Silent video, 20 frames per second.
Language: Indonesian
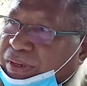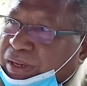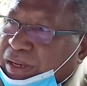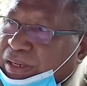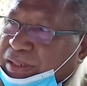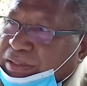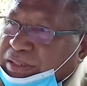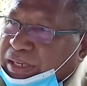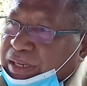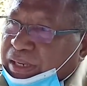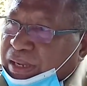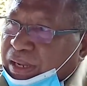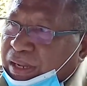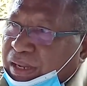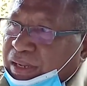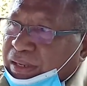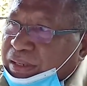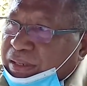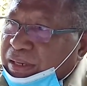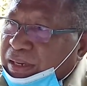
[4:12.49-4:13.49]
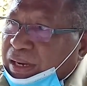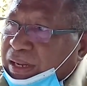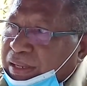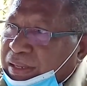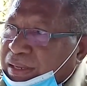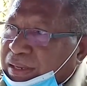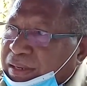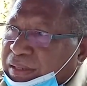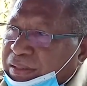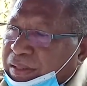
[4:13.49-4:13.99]
nah sehingga inilah
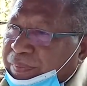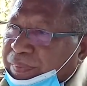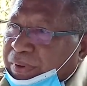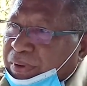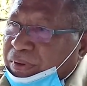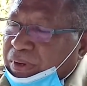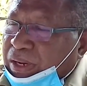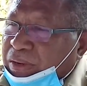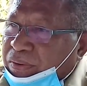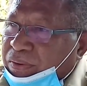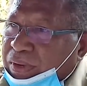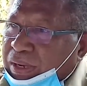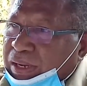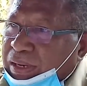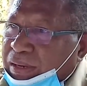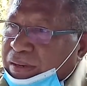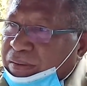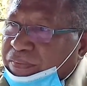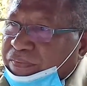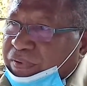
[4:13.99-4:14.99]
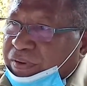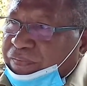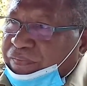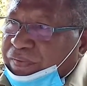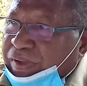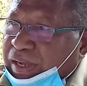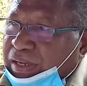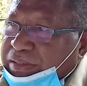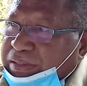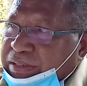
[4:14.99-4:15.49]
yang kita perlu lakukan
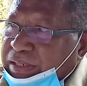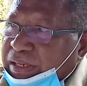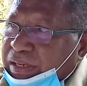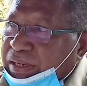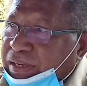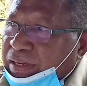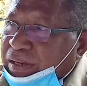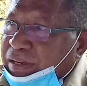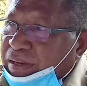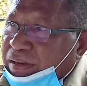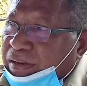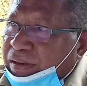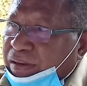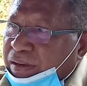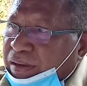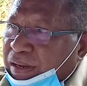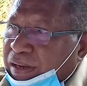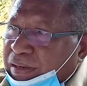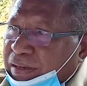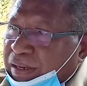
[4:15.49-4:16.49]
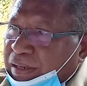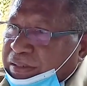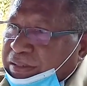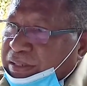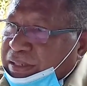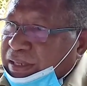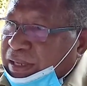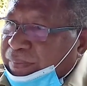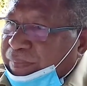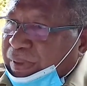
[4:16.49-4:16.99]
verifikasi dan dari
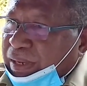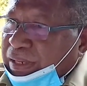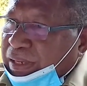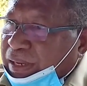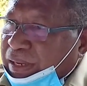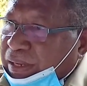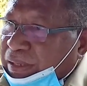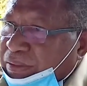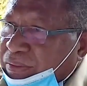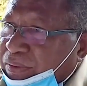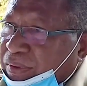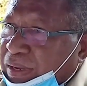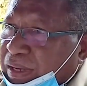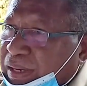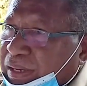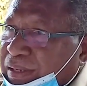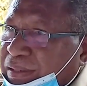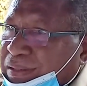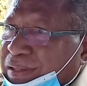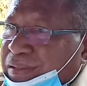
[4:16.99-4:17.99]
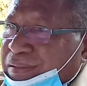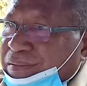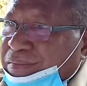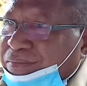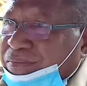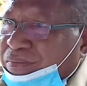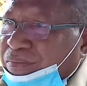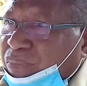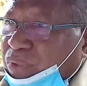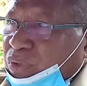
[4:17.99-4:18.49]
sekian banyak itu akan kita
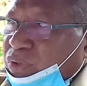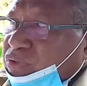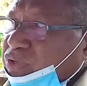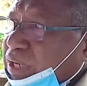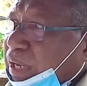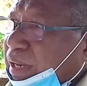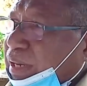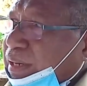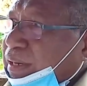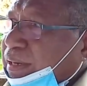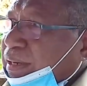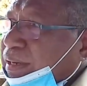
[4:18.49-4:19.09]
putuskan